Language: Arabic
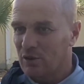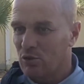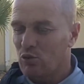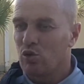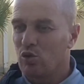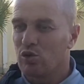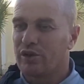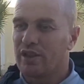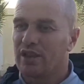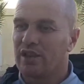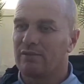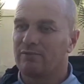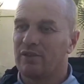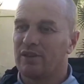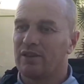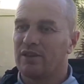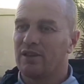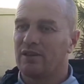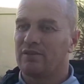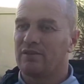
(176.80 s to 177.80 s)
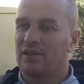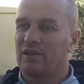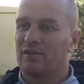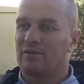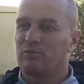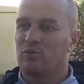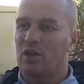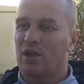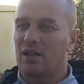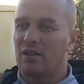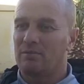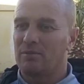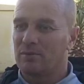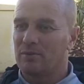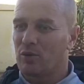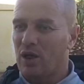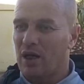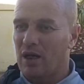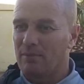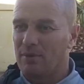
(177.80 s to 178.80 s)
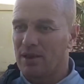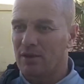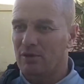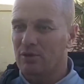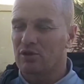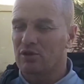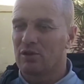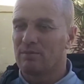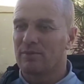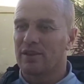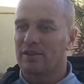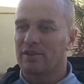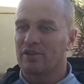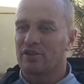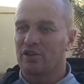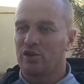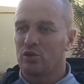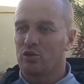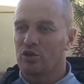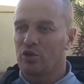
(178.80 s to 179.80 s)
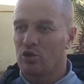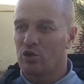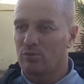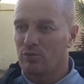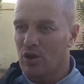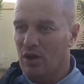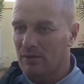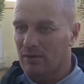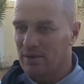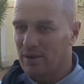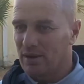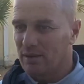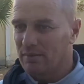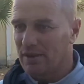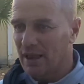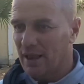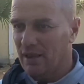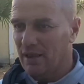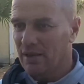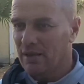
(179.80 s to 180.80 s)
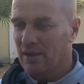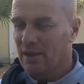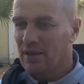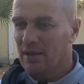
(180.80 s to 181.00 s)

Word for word: وقلت لهم في المقابله قلت لهم نسيو نجيروا المقابله مليحه